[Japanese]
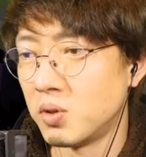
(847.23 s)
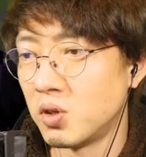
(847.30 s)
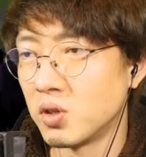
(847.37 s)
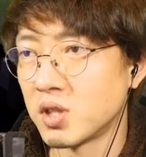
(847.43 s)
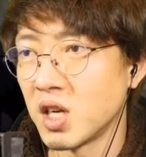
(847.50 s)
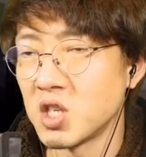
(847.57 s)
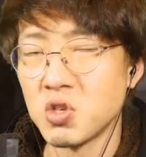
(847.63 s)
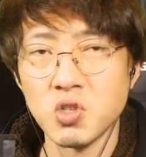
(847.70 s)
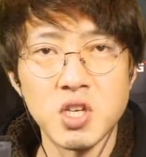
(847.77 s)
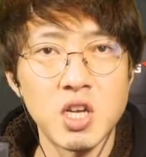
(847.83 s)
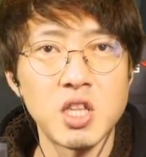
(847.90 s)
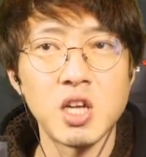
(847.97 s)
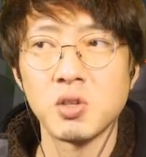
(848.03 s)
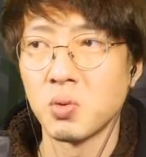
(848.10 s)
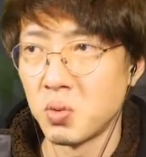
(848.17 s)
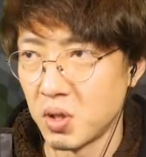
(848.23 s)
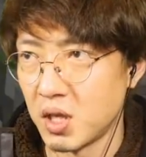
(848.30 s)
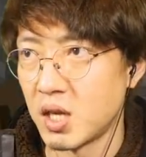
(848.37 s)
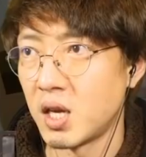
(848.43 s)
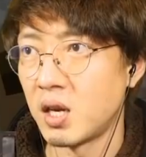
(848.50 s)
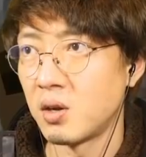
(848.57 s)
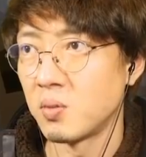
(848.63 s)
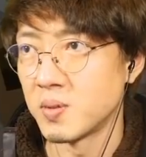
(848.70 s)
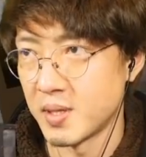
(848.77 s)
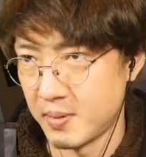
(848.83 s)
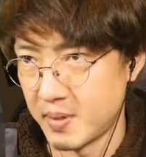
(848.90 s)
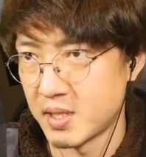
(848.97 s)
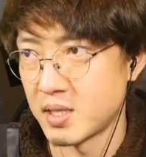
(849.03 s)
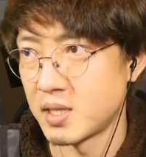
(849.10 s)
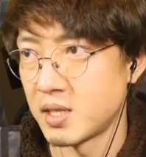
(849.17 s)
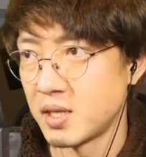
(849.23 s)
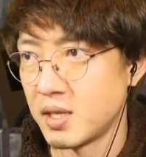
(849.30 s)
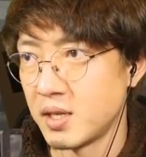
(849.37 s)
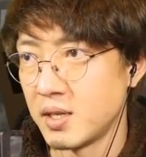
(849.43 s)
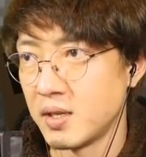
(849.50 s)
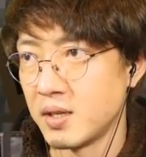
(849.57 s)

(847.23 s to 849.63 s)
こも対処していきたいところでございます。